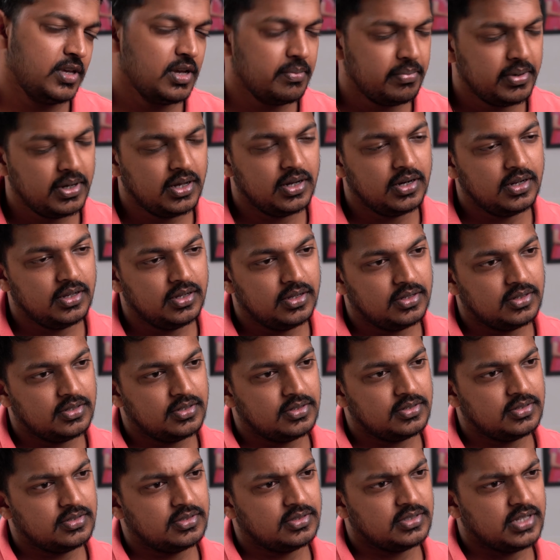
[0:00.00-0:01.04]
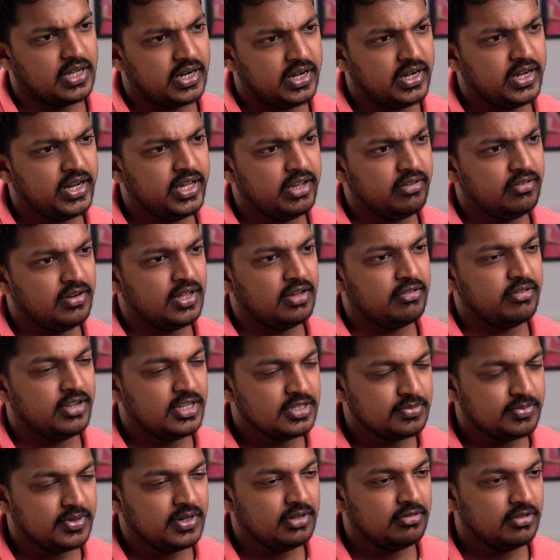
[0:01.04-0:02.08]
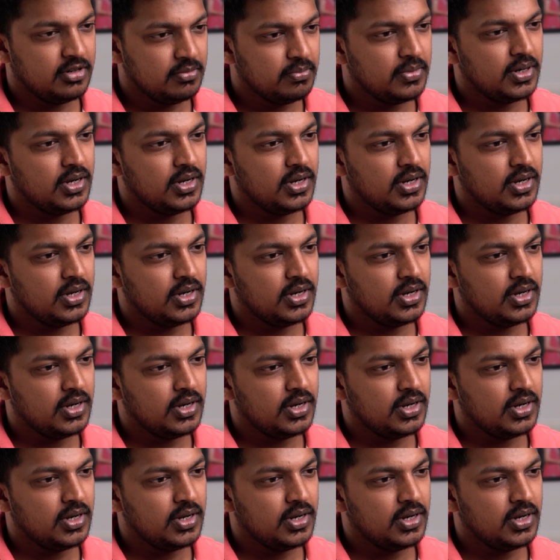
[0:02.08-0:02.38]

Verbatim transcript: இங்கே பாரு இந்த சண்டேவை நான் வேஸ்ட் பண்ண